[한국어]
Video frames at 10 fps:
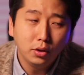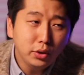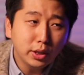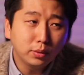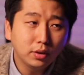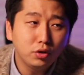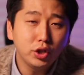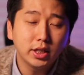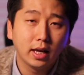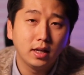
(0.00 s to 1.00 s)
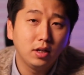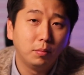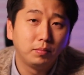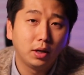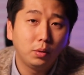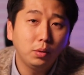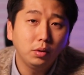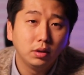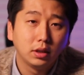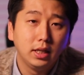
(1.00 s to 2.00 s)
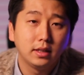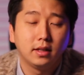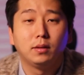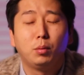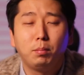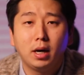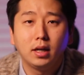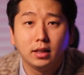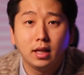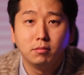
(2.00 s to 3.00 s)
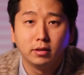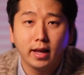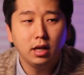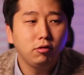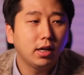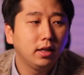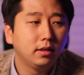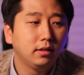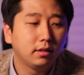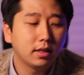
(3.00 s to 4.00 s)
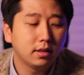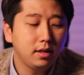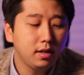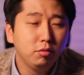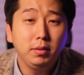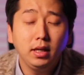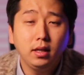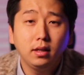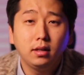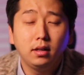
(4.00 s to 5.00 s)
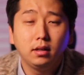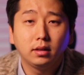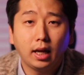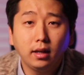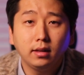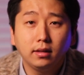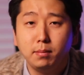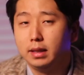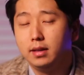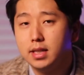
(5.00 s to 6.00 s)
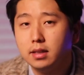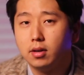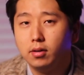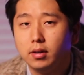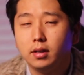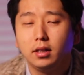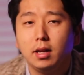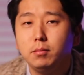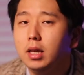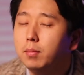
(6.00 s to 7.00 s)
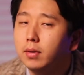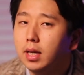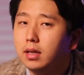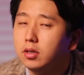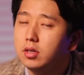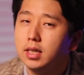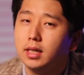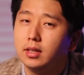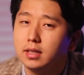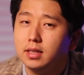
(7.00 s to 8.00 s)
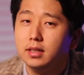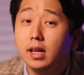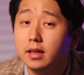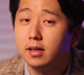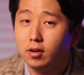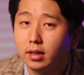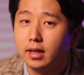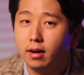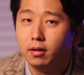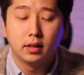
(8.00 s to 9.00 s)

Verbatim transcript: 현재로선 출시 계획이 없다고 기아차에서 못 박았기 때문에, 텔루라이드는 사실 북미를 타겟해서 만든 차죠. 그렇기 때문에 이번에 전시가 되지는 않을 것 같아요.